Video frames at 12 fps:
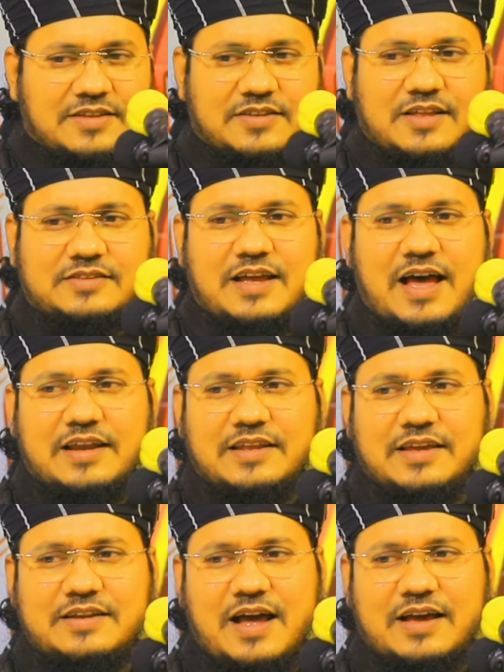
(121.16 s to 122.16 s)
হাজরত
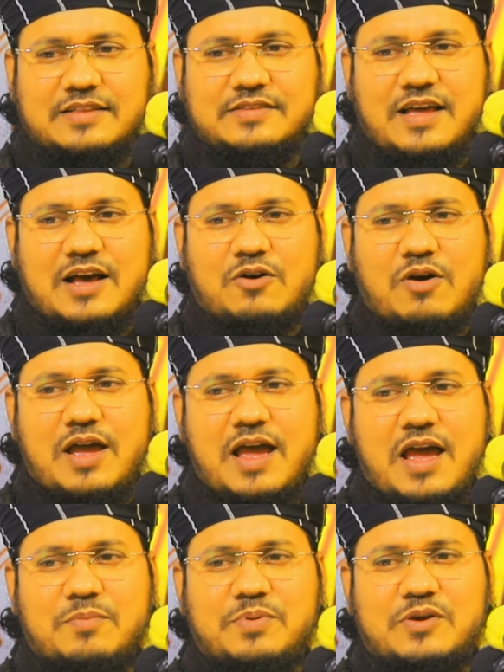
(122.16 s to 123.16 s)
আলী ডাক দিয়া কয়
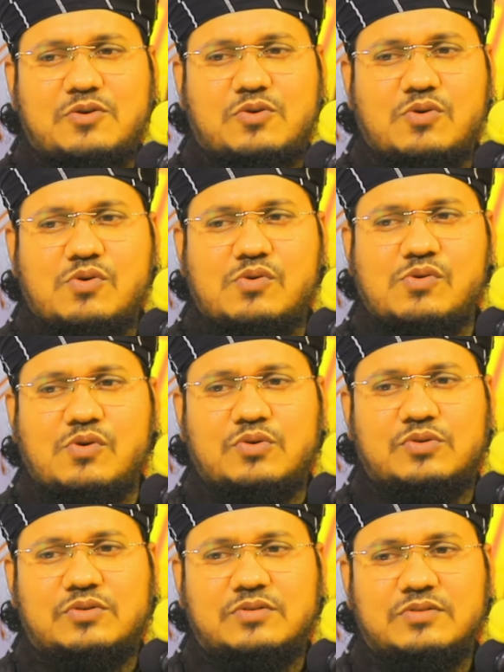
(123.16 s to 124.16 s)
হ্যাঁ
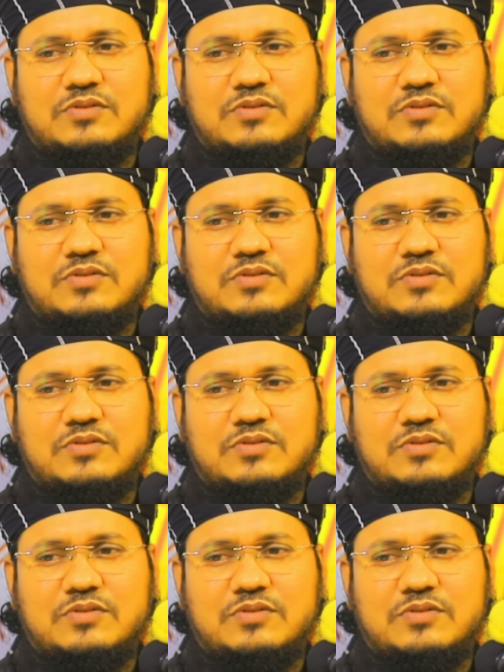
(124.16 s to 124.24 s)
ভিক্ষুক